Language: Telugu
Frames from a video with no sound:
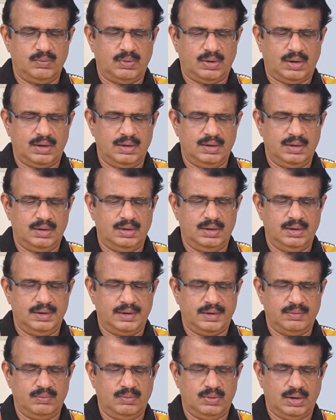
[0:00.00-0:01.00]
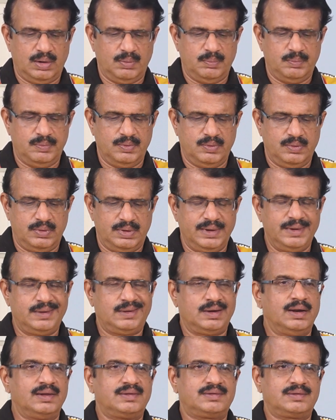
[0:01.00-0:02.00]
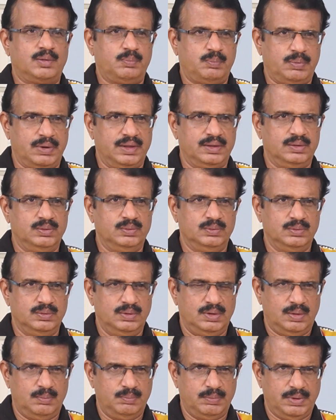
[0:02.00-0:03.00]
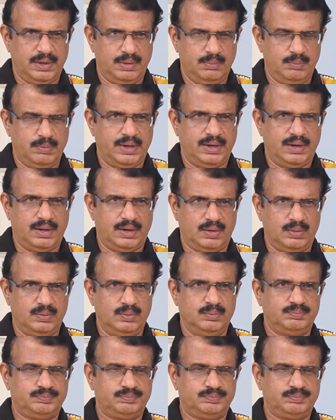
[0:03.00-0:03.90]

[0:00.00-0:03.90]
ఒక అంటే వాళ్ళ డీటెయిల్స్ చెప్పలేదు ఆ అమ్మాయి మైనరు